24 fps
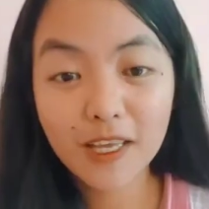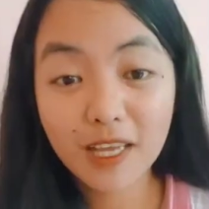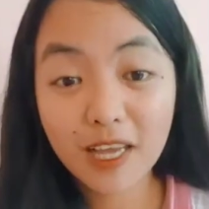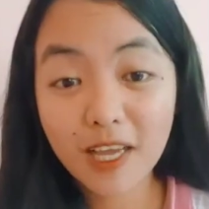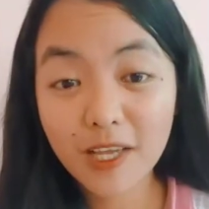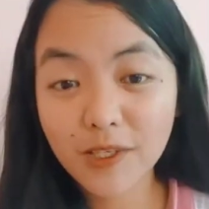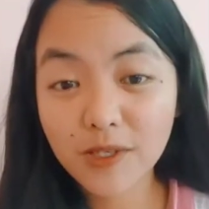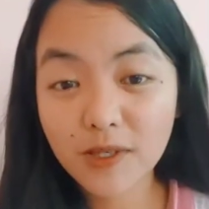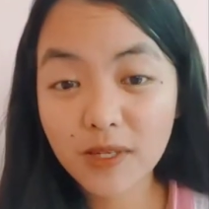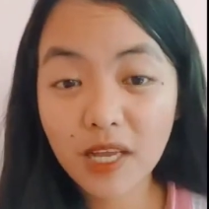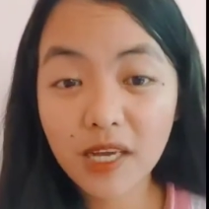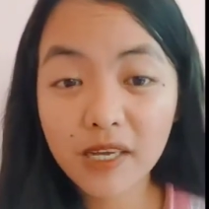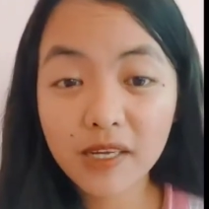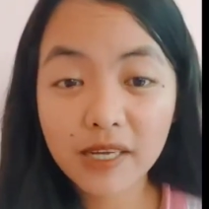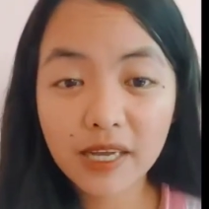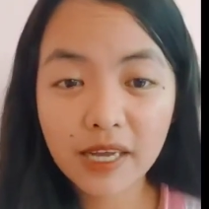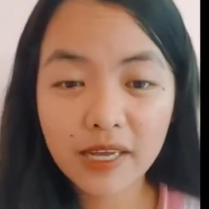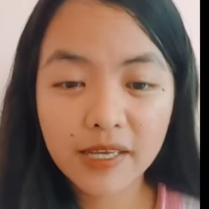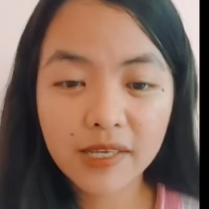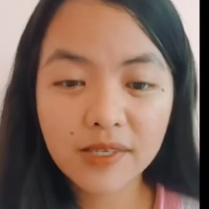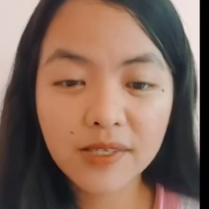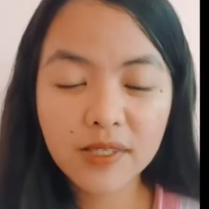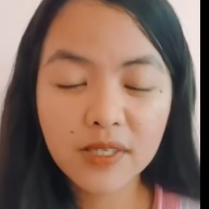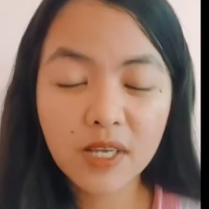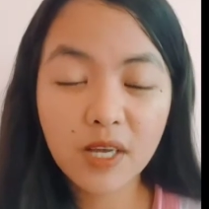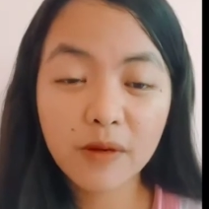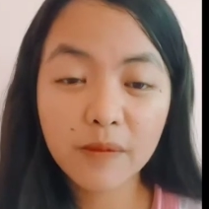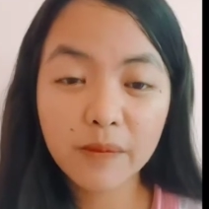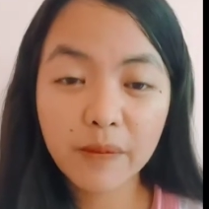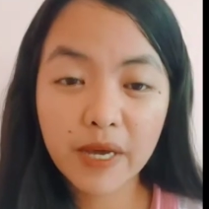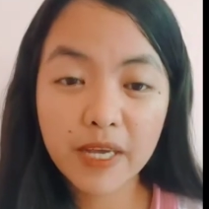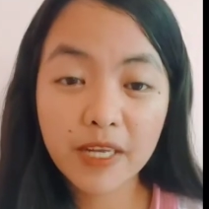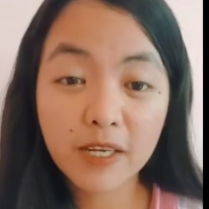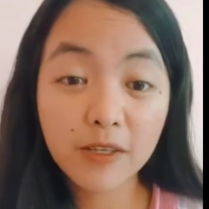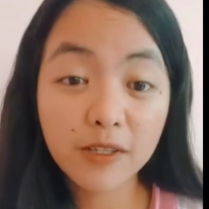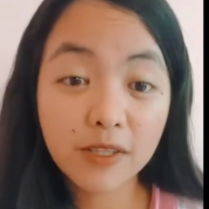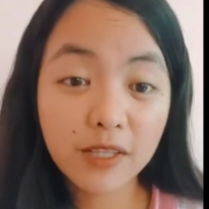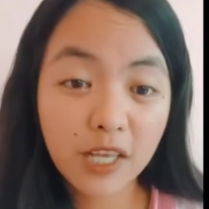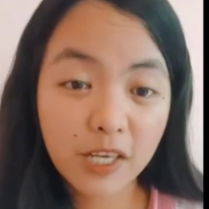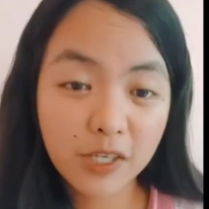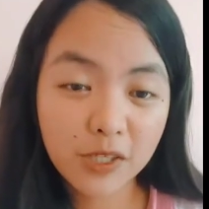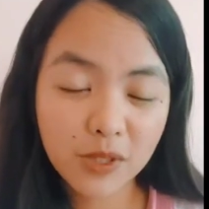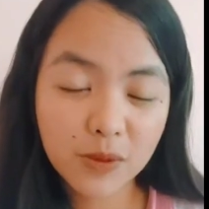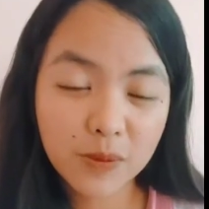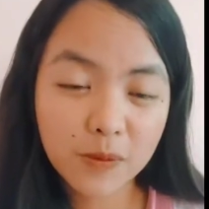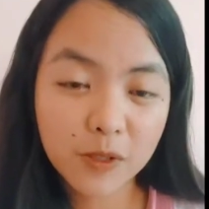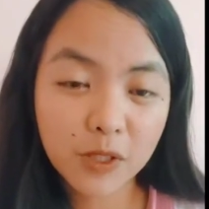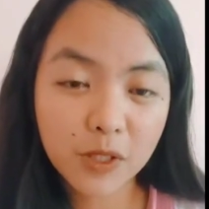Kasi lang guys, ang pilot
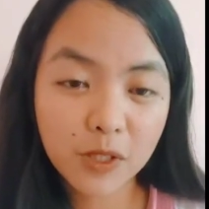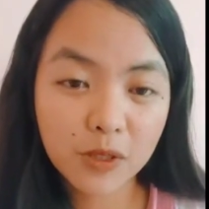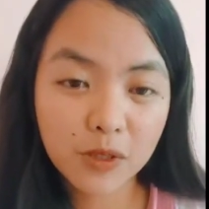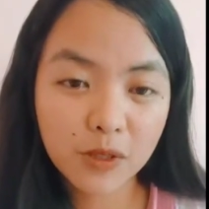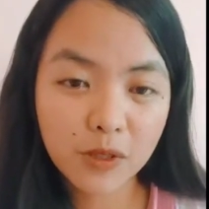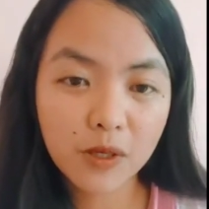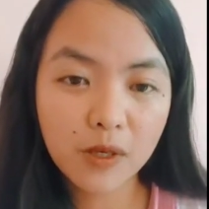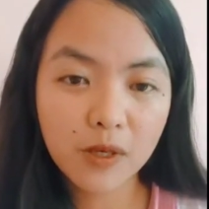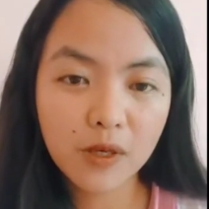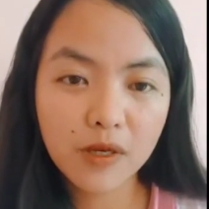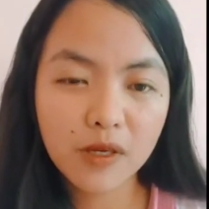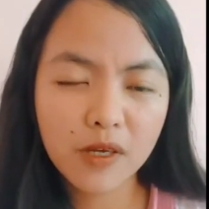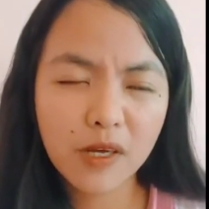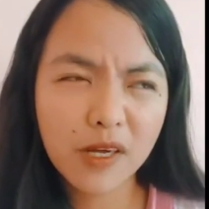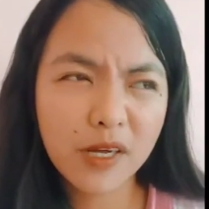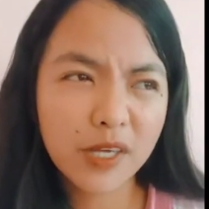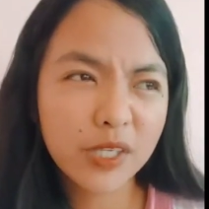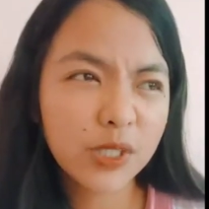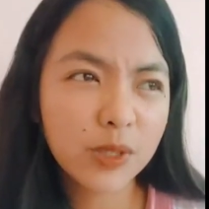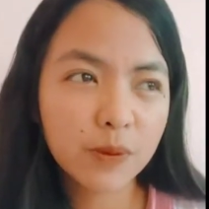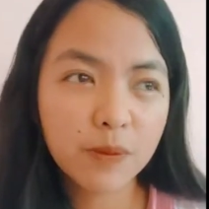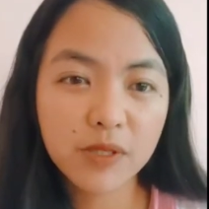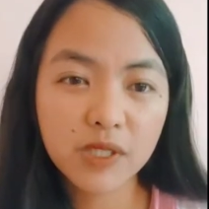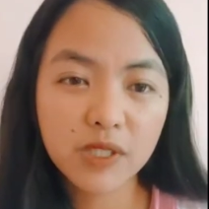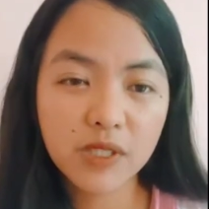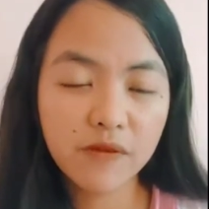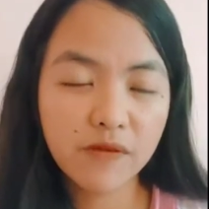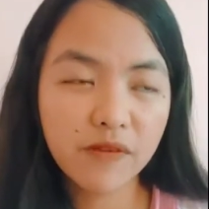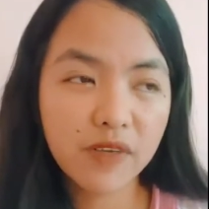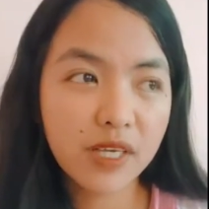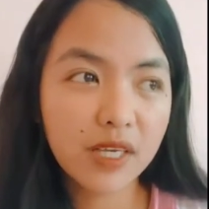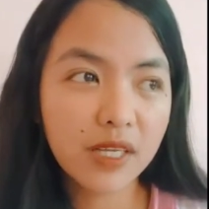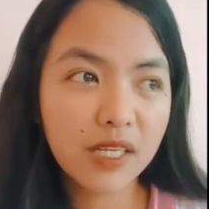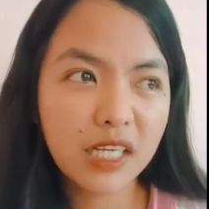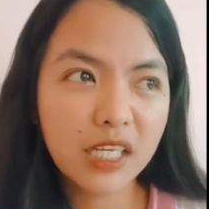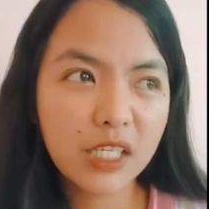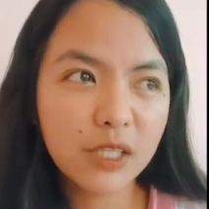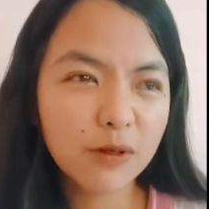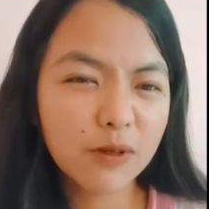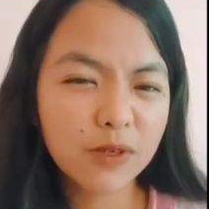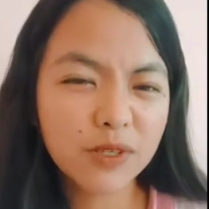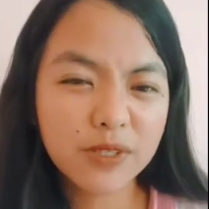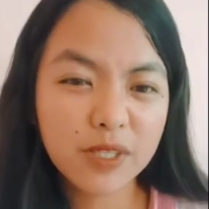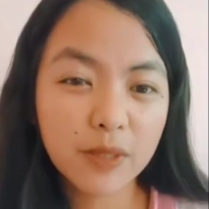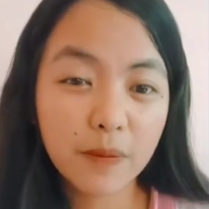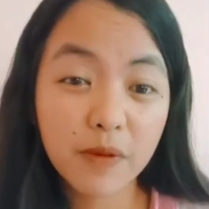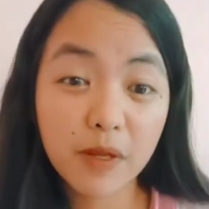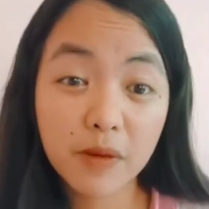launch po nito, uh, specifically
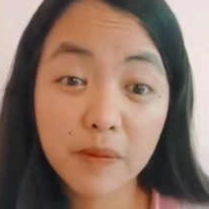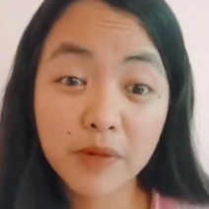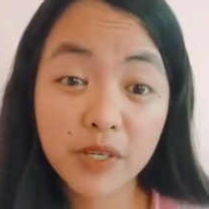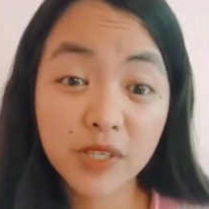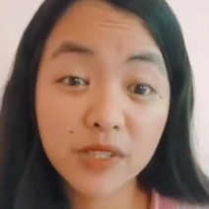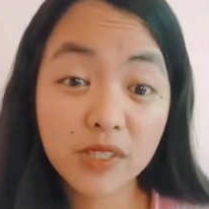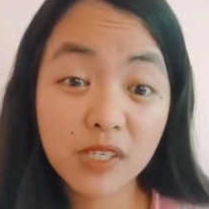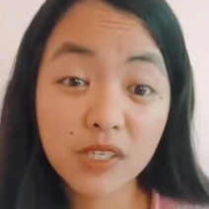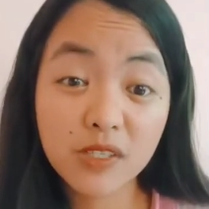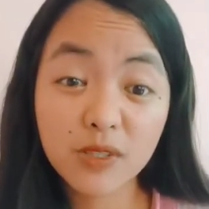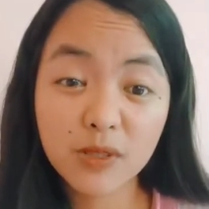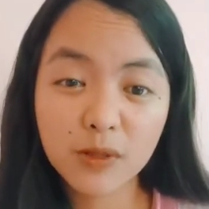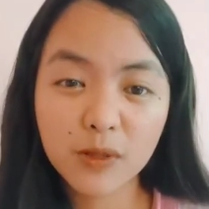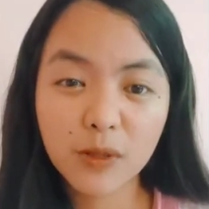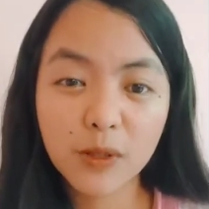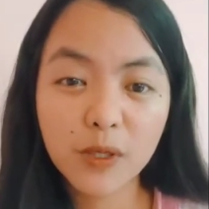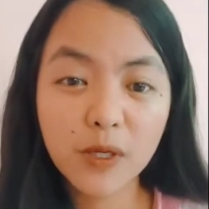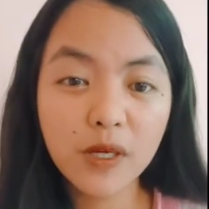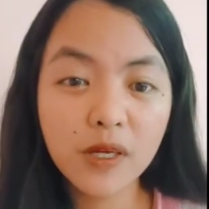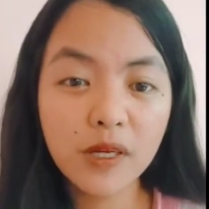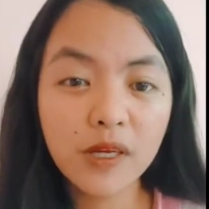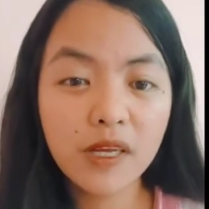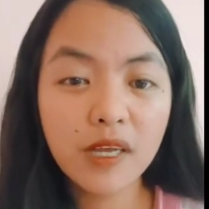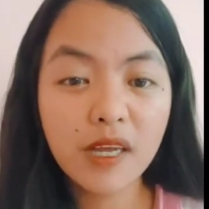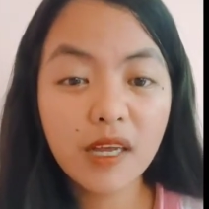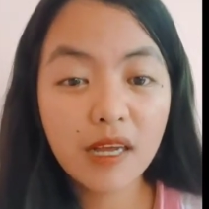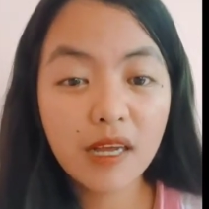nung September 6, no,